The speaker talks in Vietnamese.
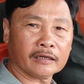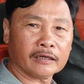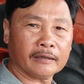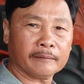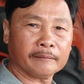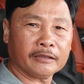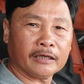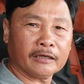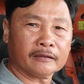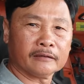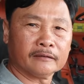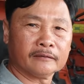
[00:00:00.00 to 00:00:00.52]
anh
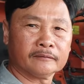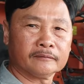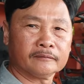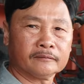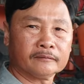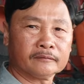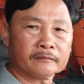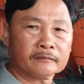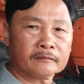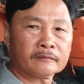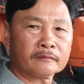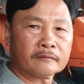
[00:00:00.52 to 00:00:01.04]
em nha
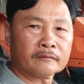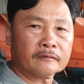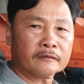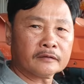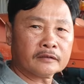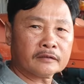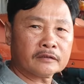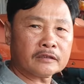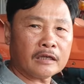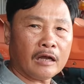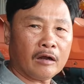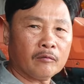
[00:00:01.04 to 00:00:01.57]

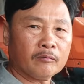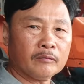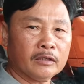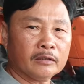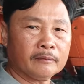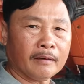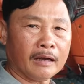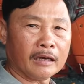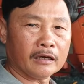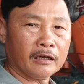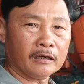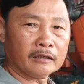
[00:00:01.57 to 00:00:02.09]

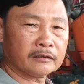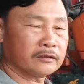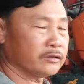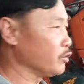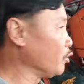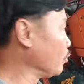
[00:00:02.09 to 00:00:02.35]
60 mã lực